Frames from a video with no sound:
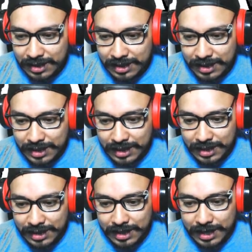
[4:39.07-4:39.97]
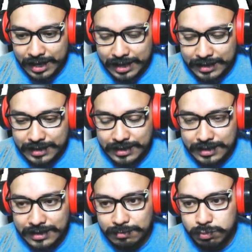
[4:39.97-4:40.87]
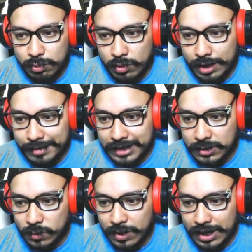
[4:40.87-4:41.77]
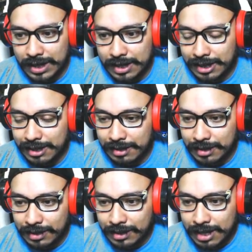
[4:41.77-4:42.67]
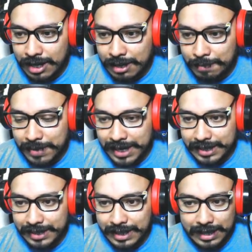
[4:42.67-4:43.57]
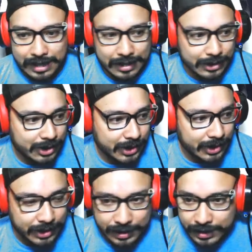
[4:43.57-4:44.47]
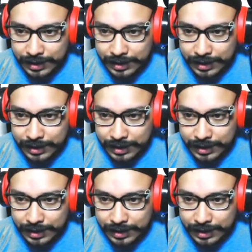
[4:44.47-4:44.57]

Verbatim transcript: Y es pura basura. Pack de shit